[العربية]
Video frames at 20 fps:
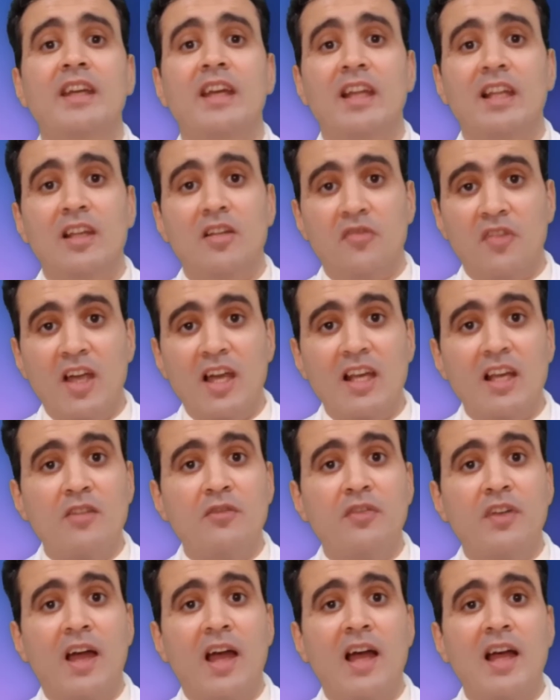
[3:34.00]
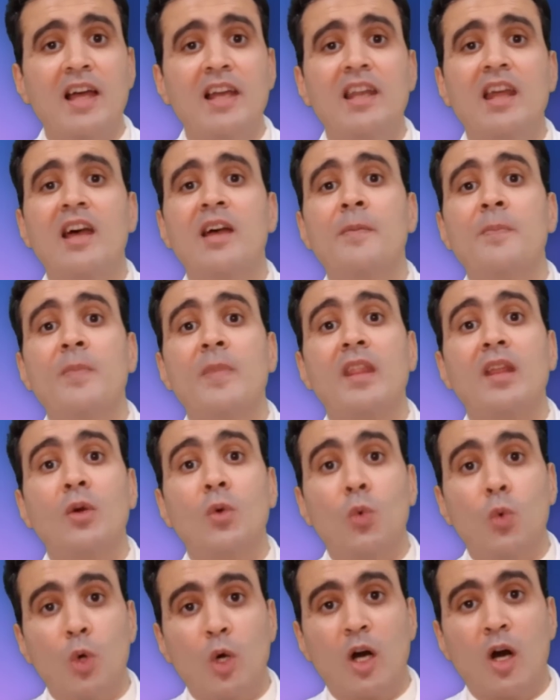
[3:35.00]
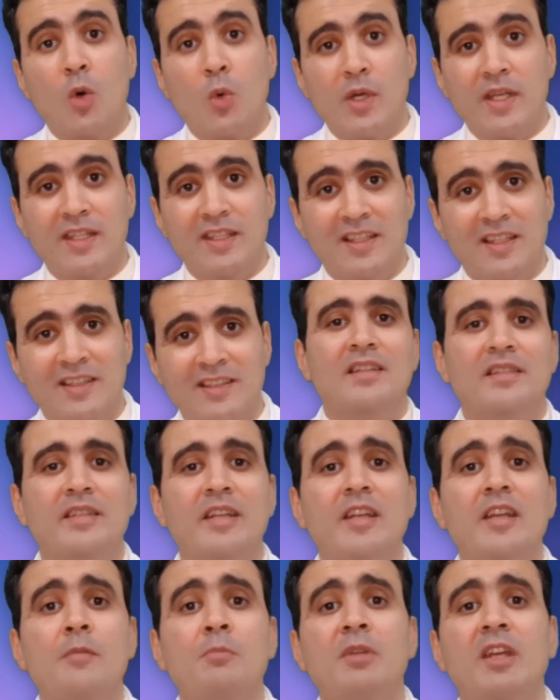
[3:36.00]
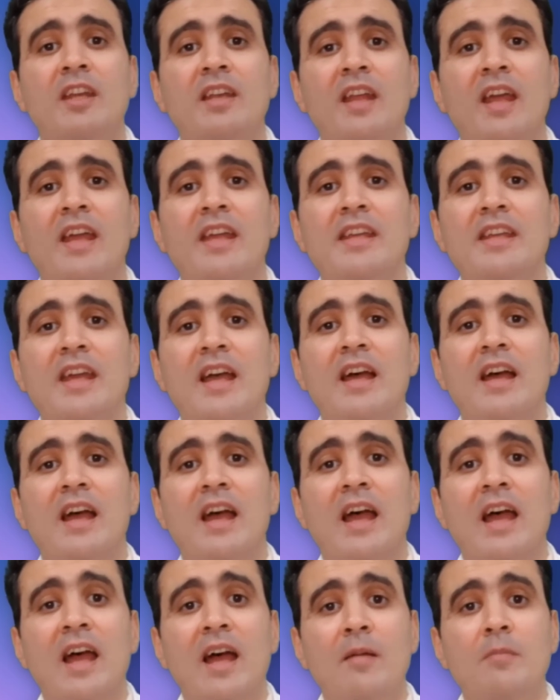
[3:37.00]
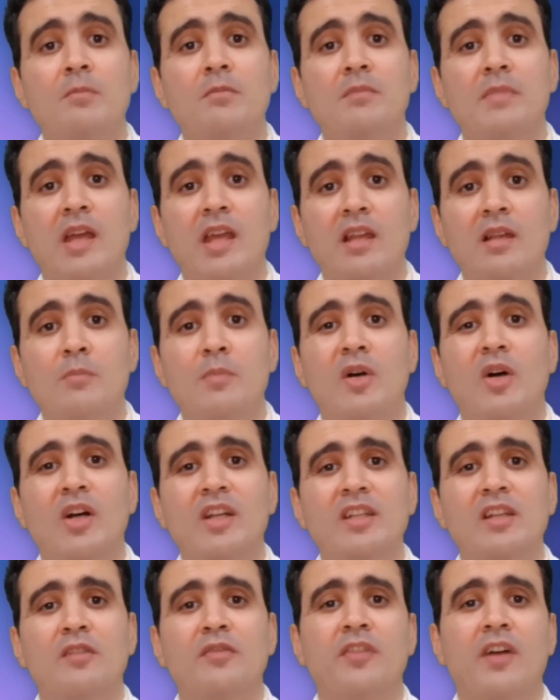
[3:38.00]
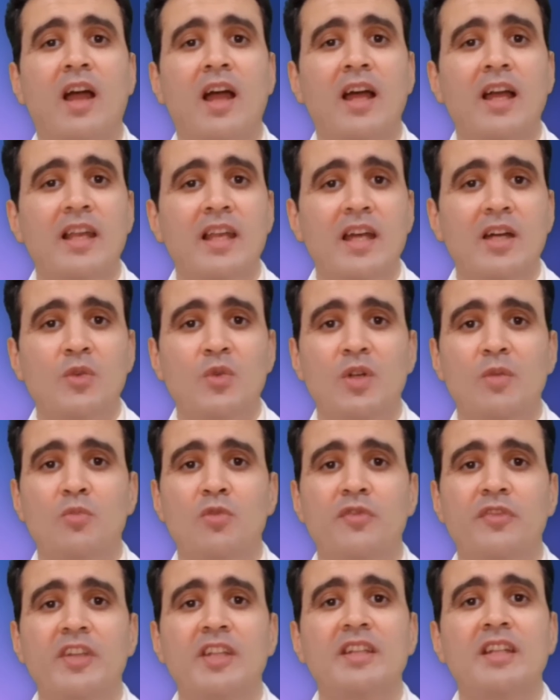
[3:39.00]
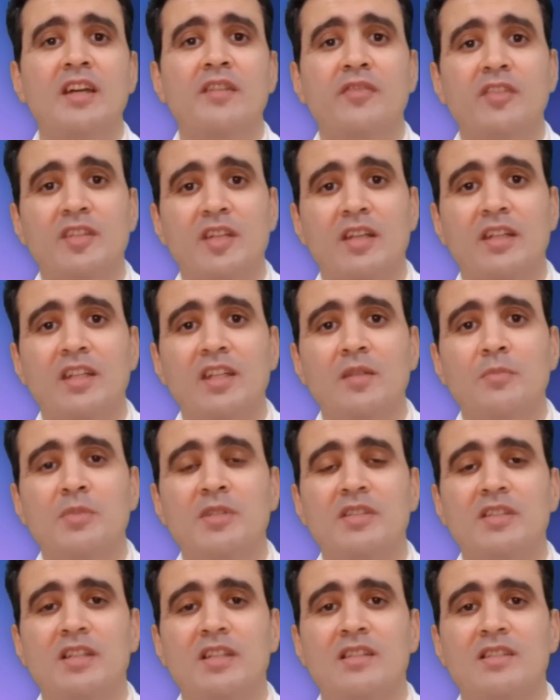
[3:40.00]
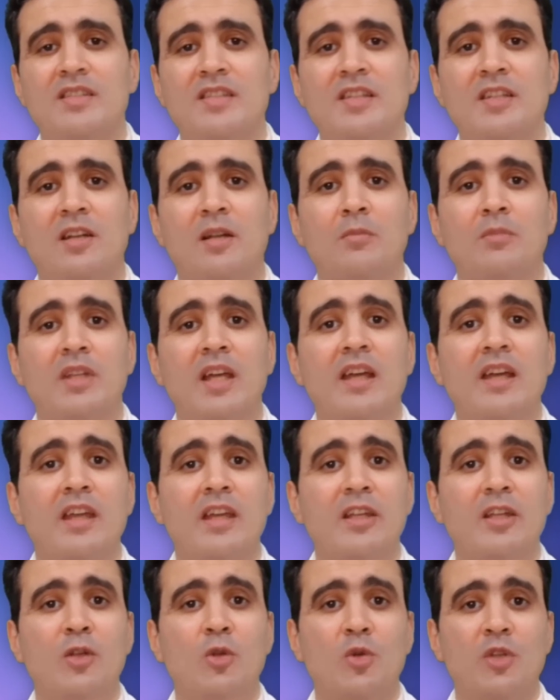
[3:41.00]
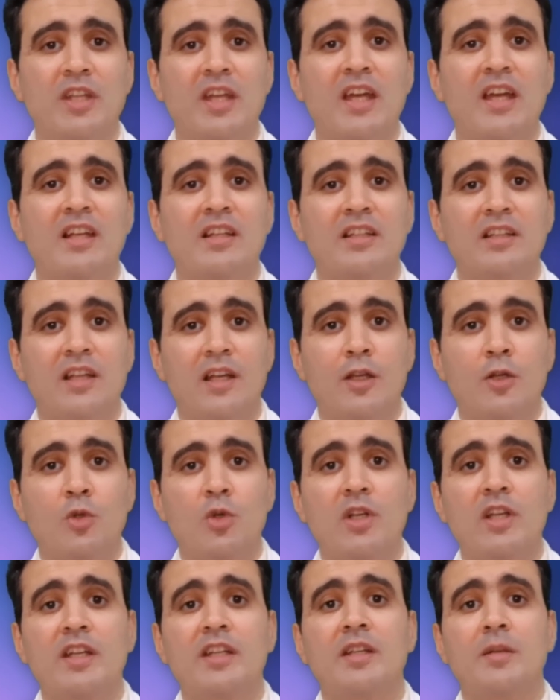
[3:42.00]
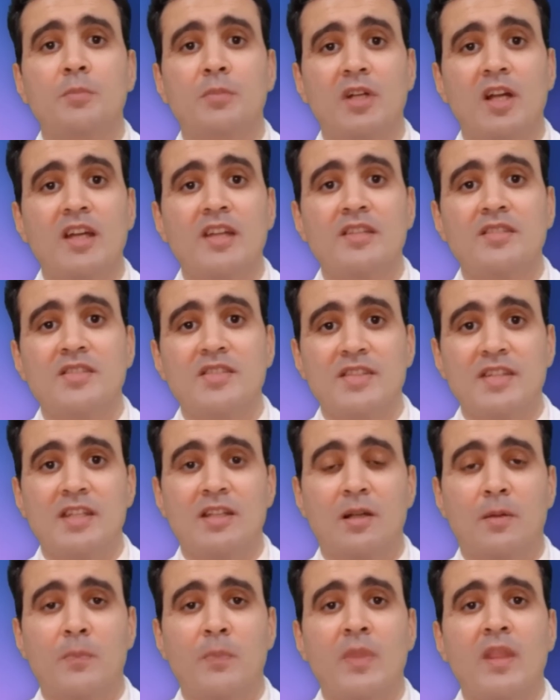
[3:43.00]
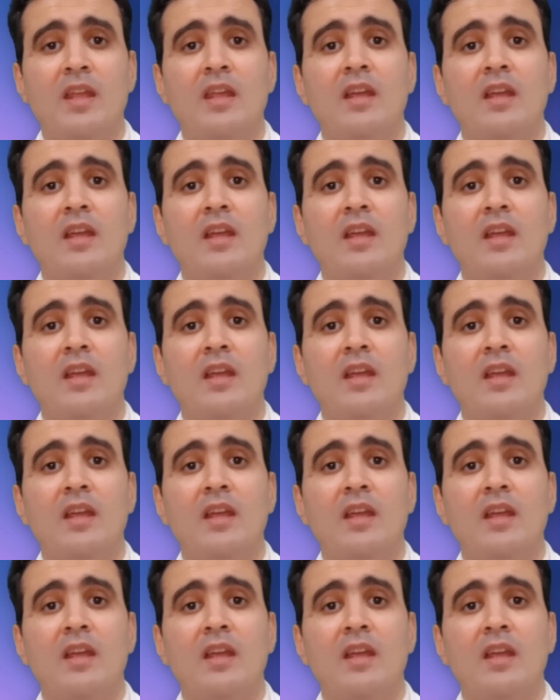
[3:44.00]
اللي فعلا فعالة وقوية دي يمكن هي أهم المواد الفعالة والمفيدة في تركيبة السيرم ده اللوريال جلايكوليك برايت سيرم